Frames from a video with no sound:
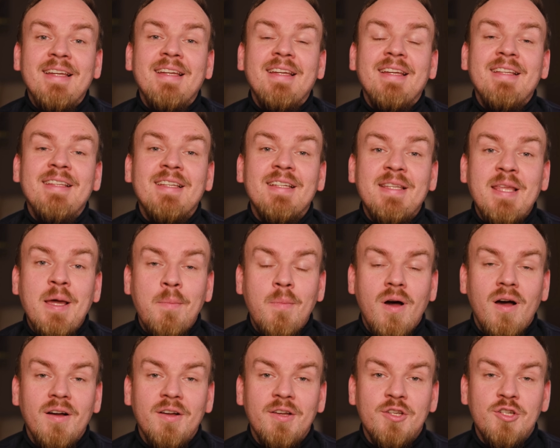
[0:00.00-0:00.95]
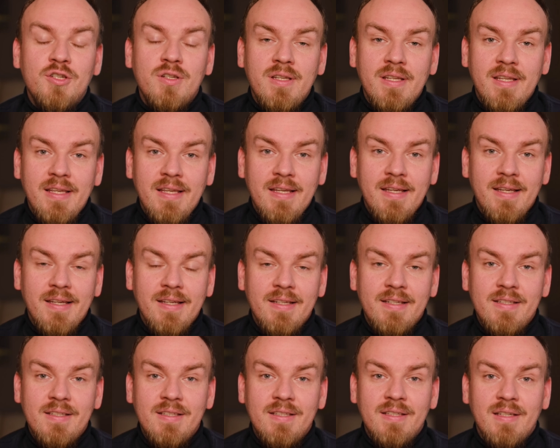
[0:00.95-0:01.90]
hinter der Marke
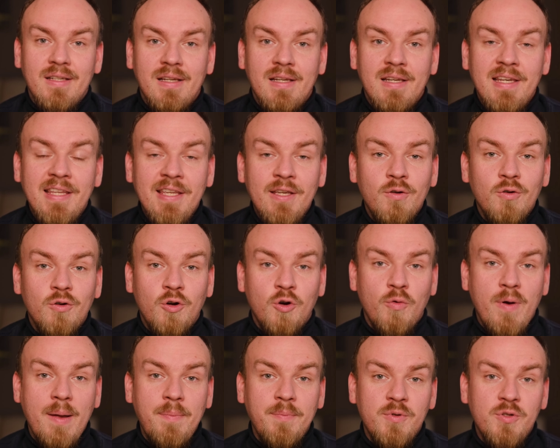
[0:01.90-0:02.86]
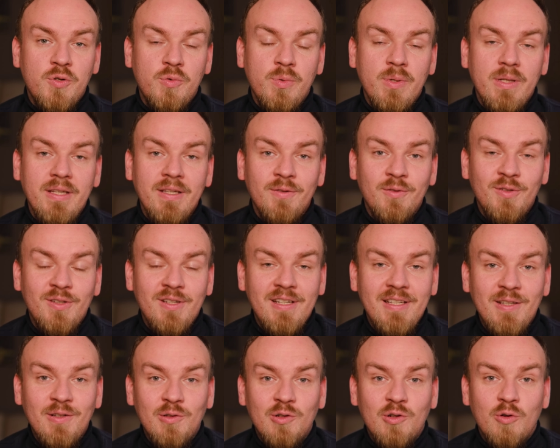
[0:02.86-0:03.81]
steht Leo Crabtree
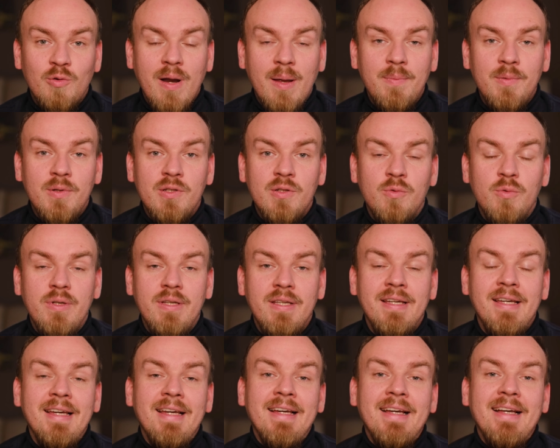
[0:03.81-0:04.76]
und Leo Crabtree